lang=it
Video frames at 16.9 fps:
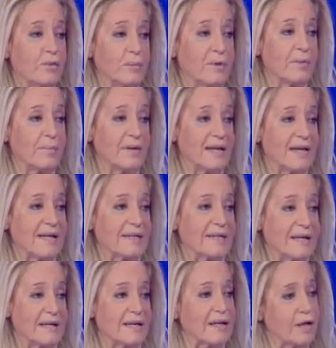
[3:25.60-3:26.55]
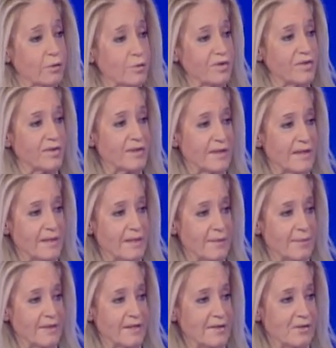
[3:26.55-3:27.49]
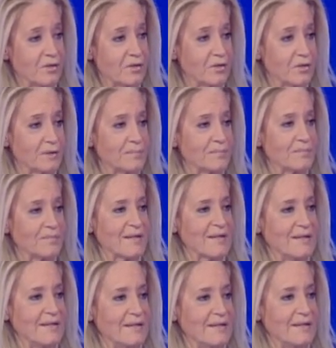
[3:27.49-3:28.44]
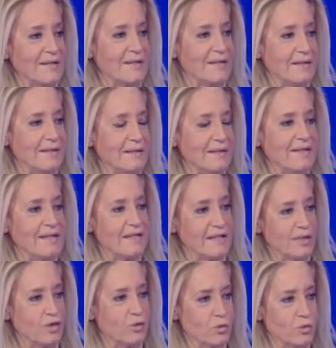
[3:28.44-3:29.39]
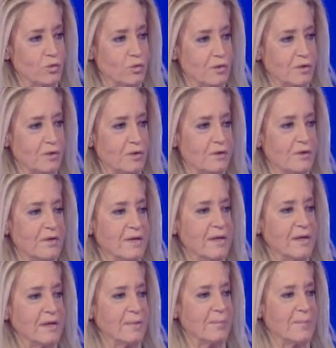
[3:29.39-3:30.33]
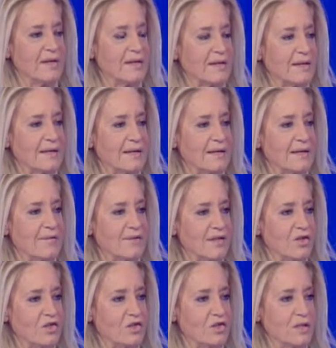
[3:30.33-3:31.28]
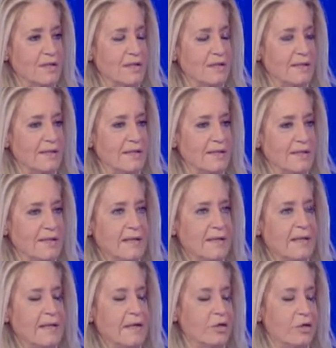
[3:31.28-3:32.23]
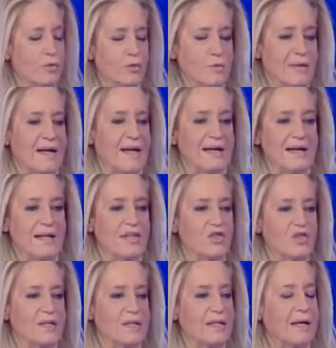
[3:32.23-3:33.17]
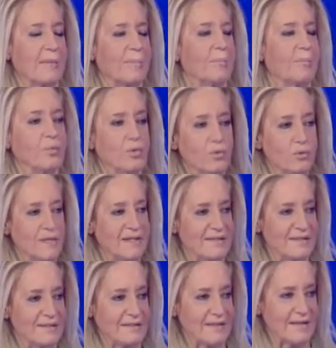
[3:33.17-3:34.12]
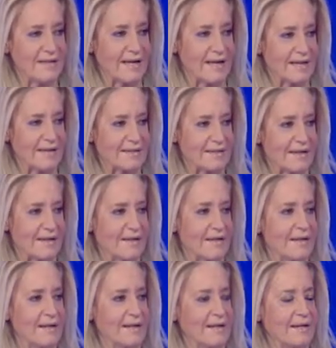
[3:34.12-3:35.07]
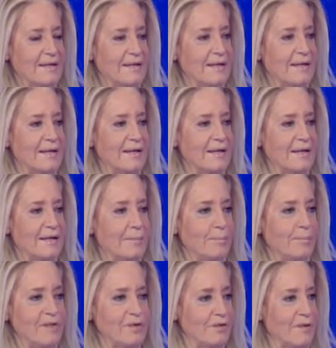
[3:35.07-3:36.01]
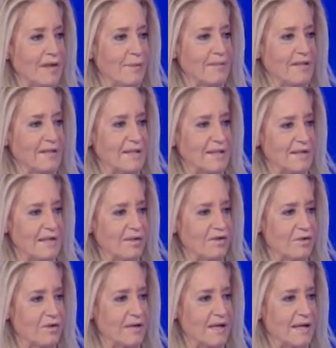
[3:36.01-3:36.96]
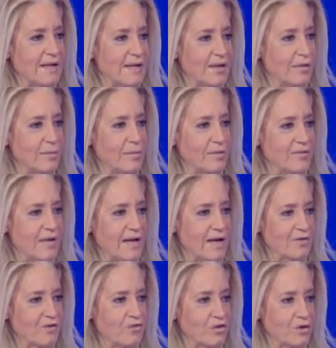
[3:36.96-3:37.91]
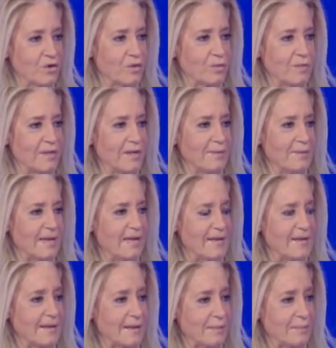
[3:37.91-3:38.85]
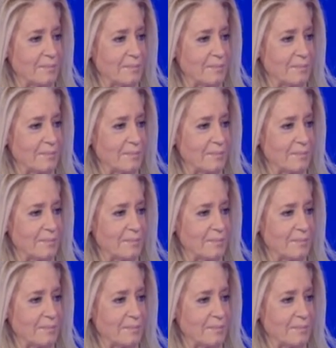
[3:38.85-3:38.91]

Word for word: preparate anche a questo incremento mm. di, di, ritorno per eh, le vie cittadine. Roma è la città più desiderata nel panorama internazionale come viaggio e come meta